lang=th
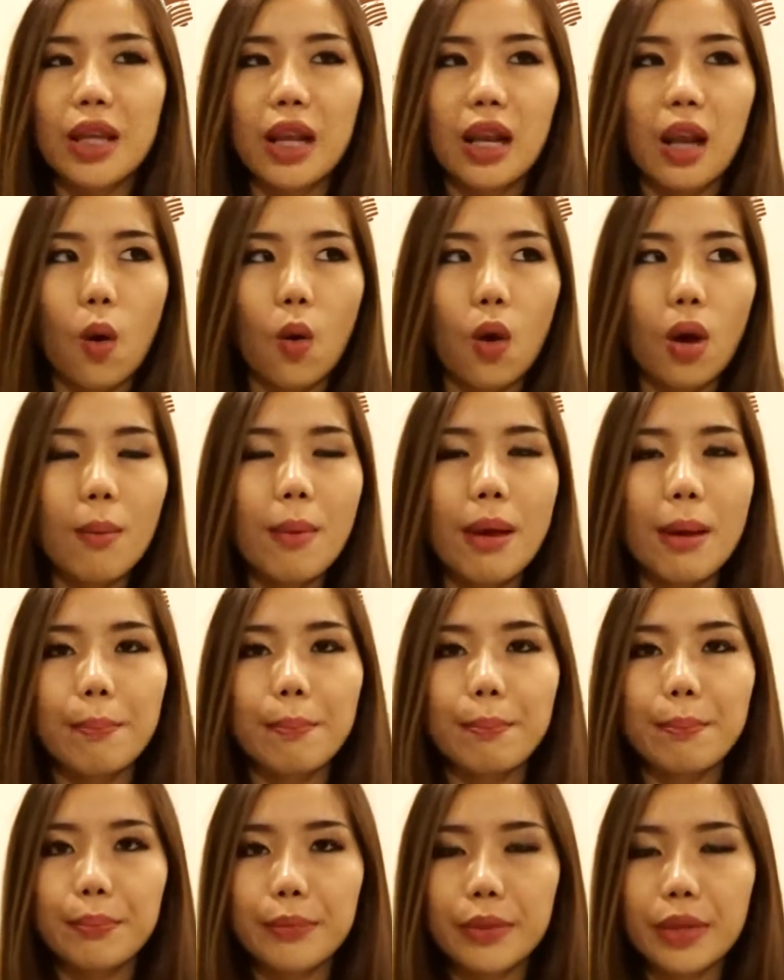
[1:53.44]
เราก็แบบ
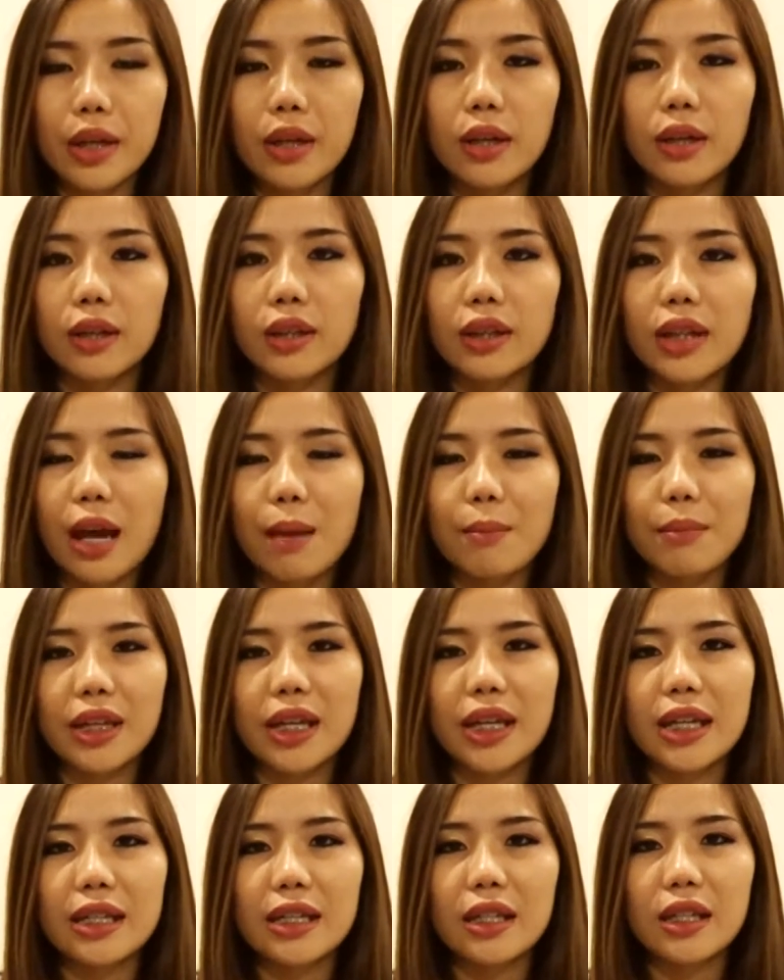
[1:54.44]
เออทำยัง
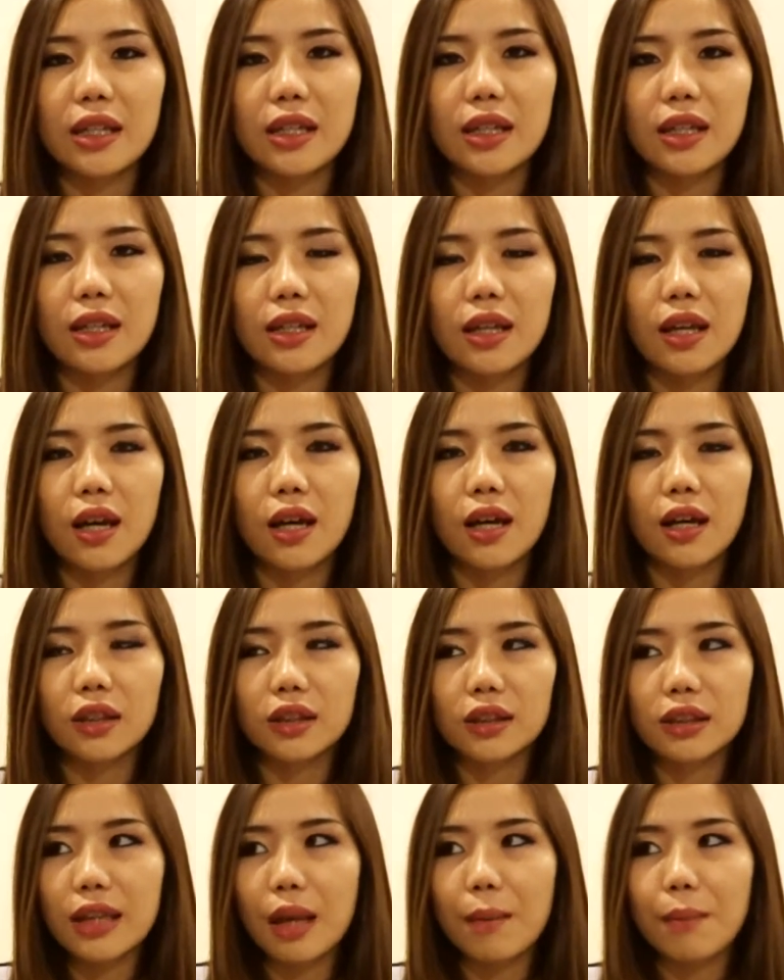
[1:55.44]
ไงดี
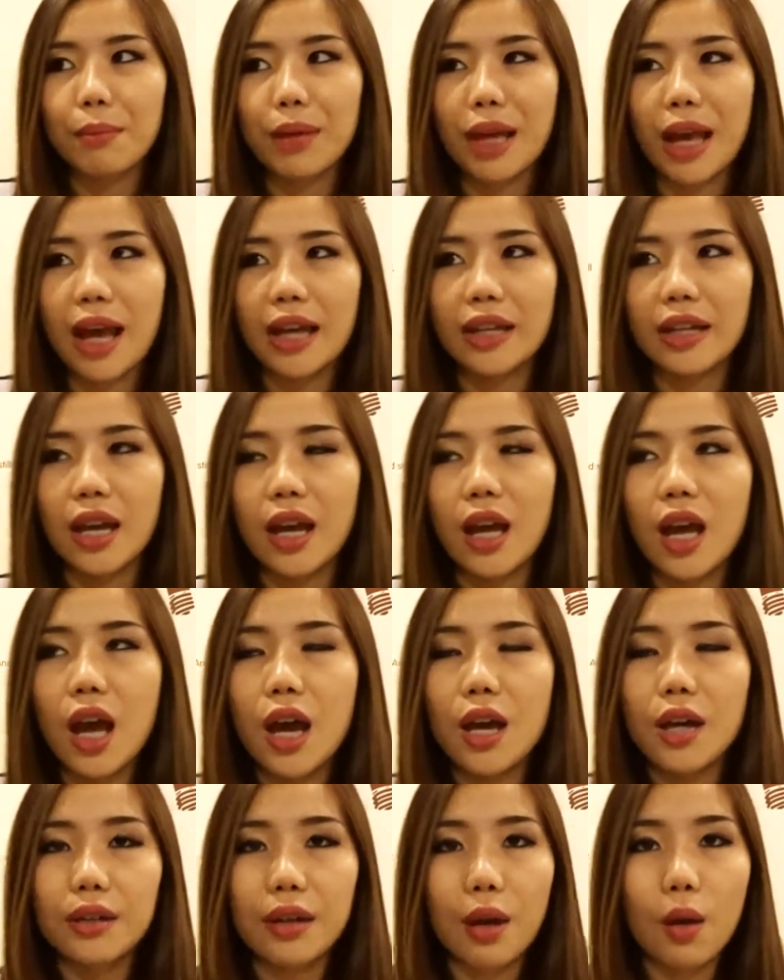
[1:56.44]
ทำงานเนี่ย
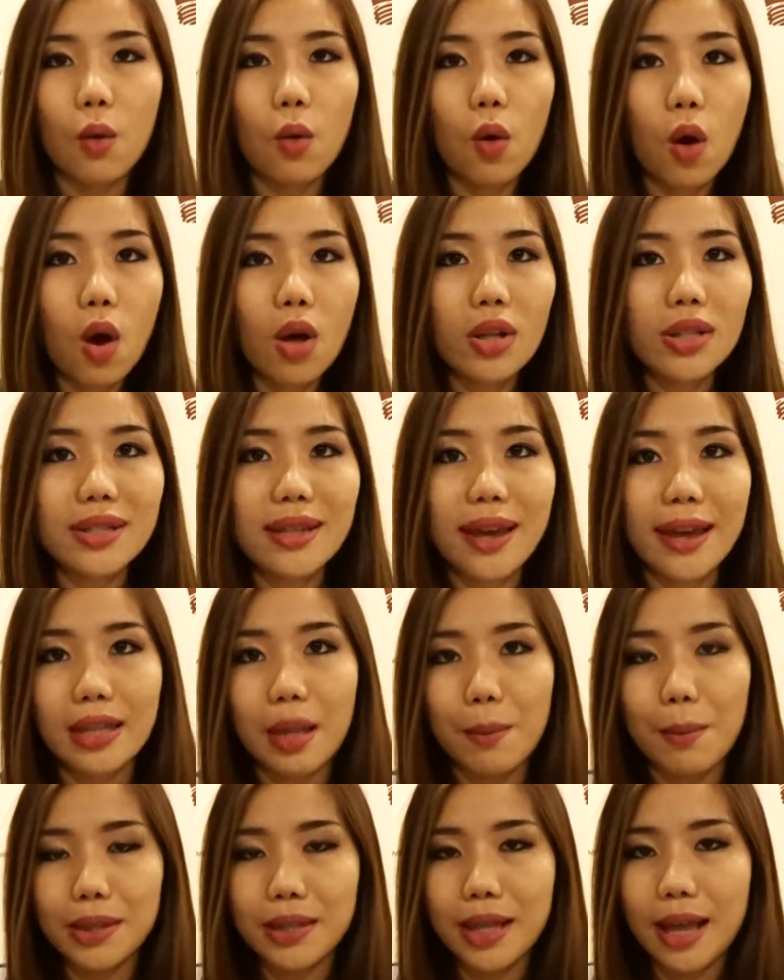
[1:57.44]
เราก็ใช้
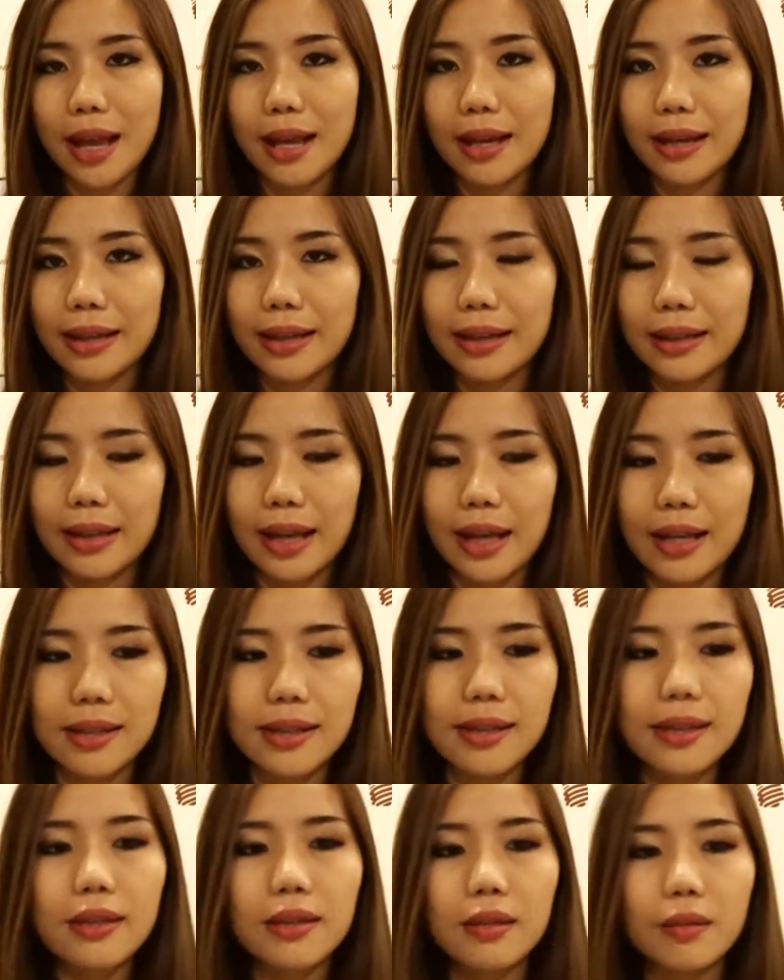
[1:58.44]
แต่ภาษาอังกฤษนะคะ
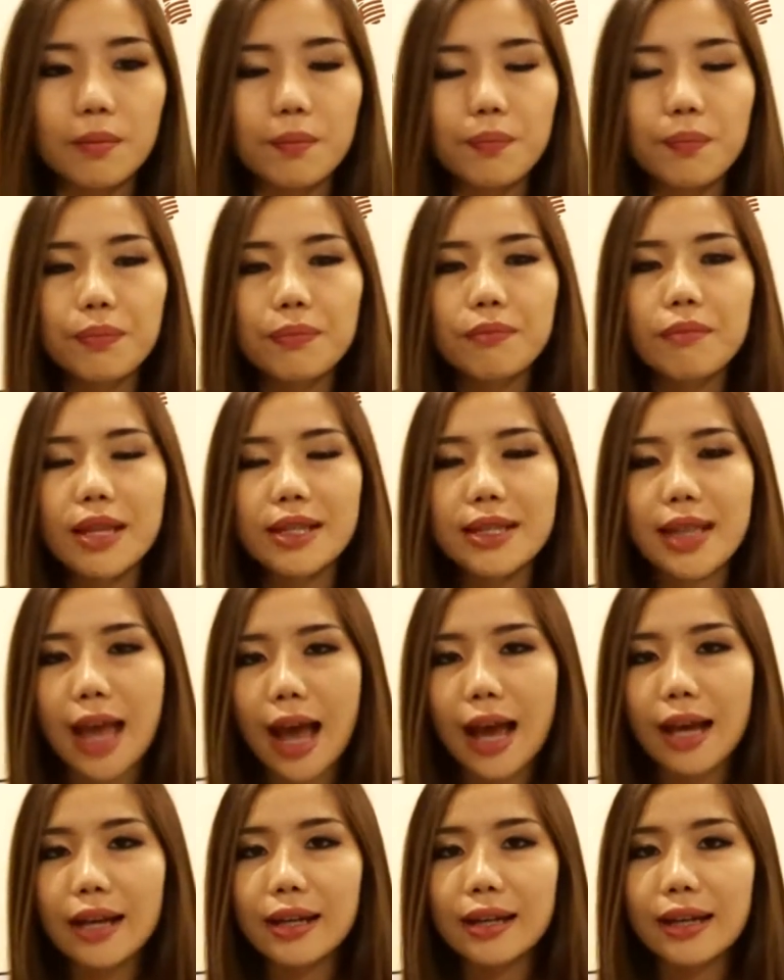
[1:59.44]
ซึ่งภาษา
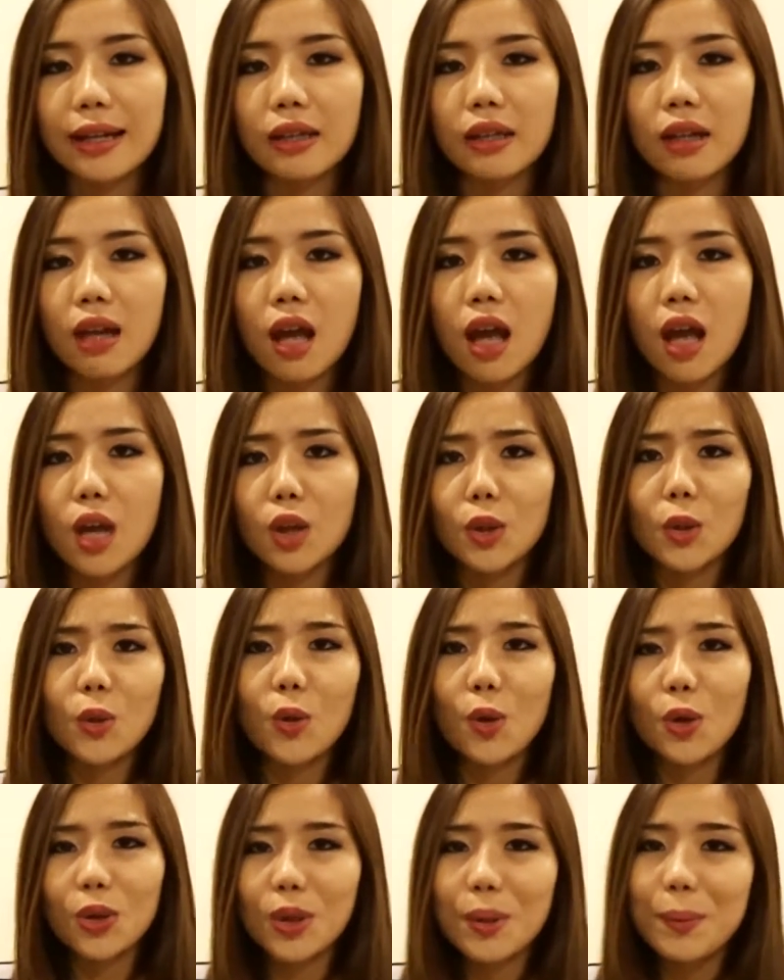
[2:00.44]
อังกฤษทุก
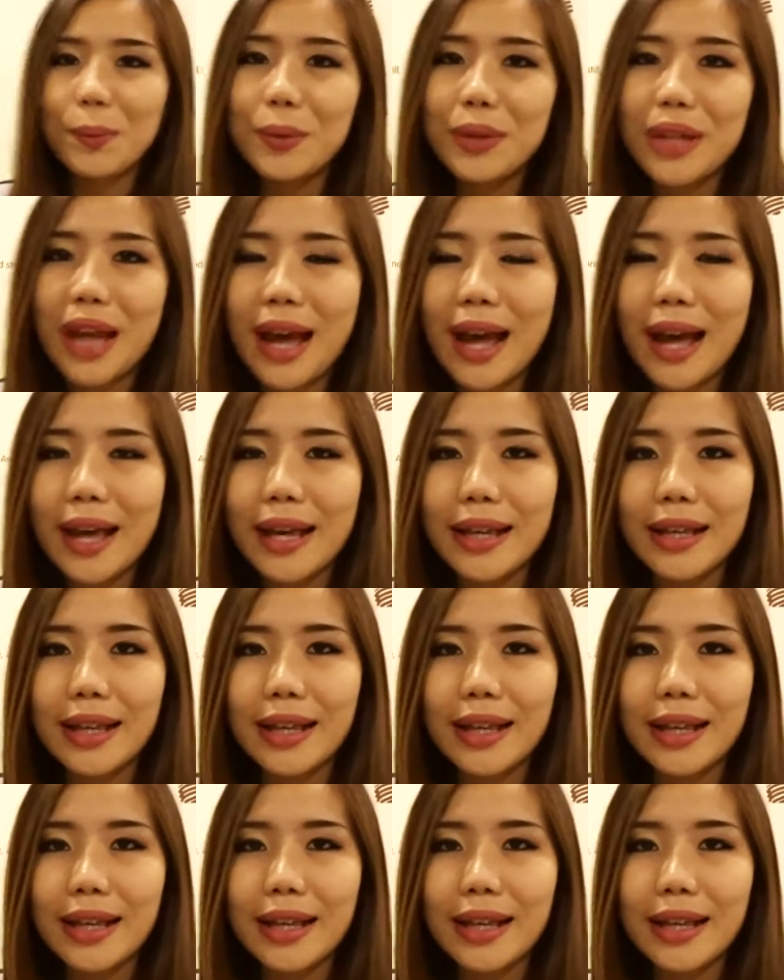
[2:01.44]
คนก็พูดได้